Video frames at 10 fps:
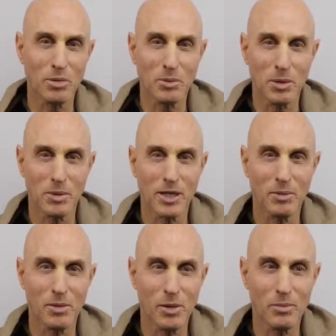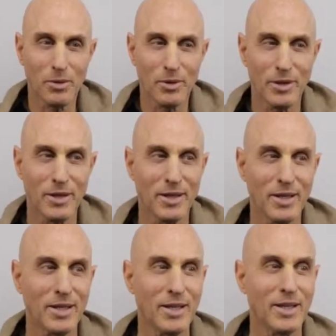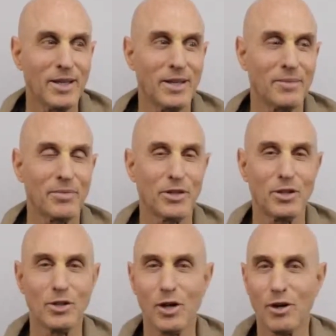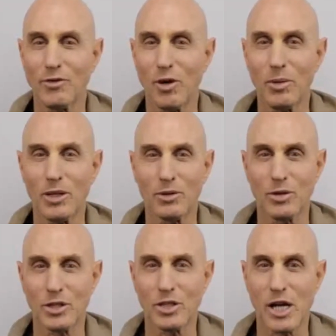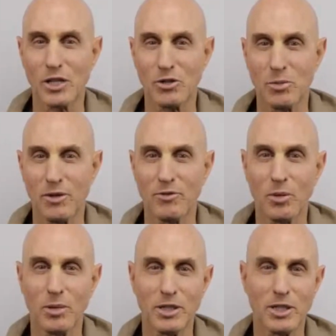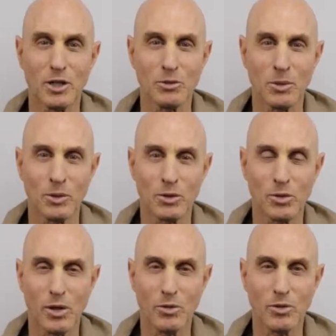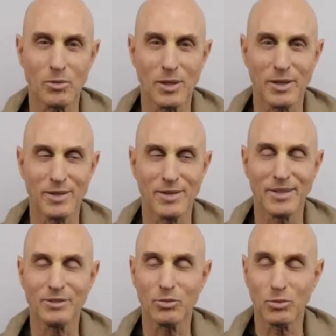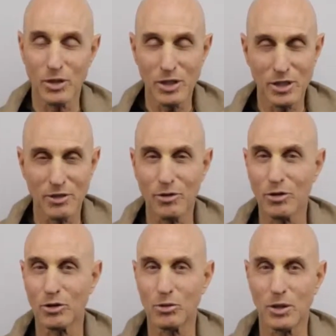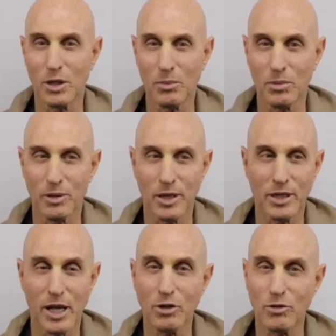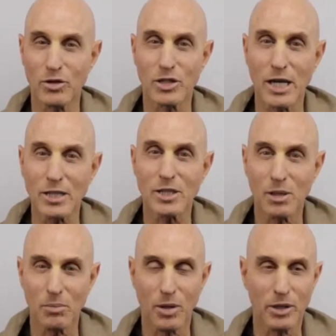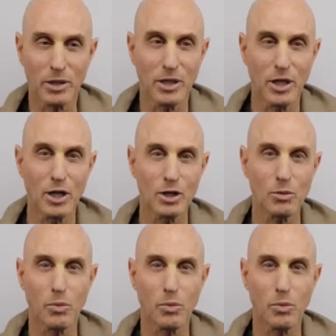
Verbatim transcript: Этот человек критикует меня и тем самым помогает мне стать смиренным. Если никто не будет меня ругать и говорить мне, что со мной не так, то очень трудно будет стать смиренным.